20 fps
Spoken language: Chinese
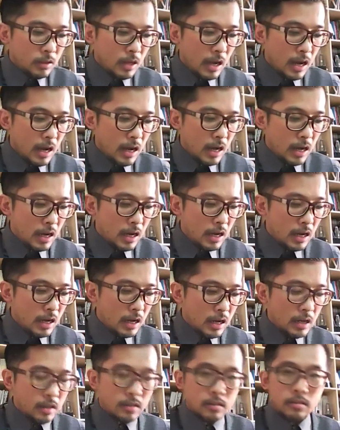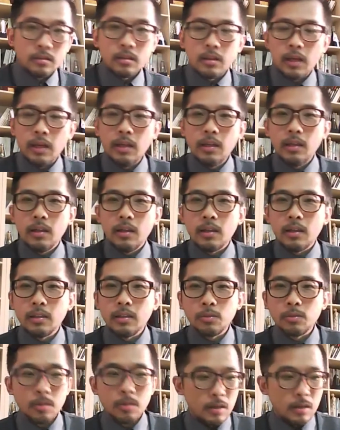那哎，刚
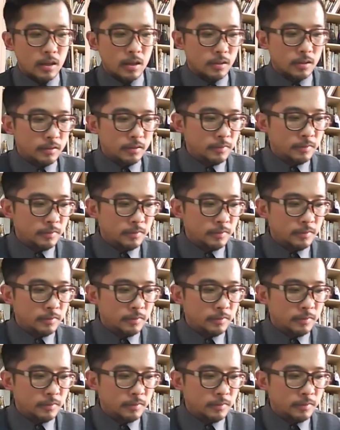才说完了。